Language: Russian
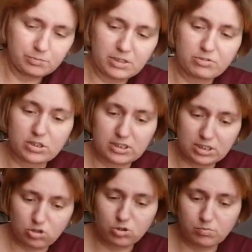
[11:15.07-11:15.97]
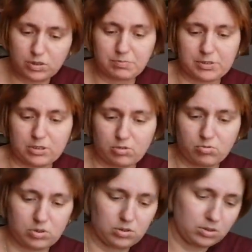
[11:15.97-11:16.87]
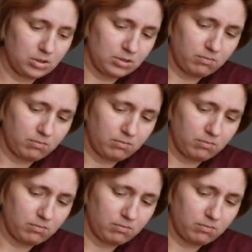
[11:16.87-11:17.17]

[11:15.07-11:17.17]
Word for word: У меня всегда что-нибудь происходит.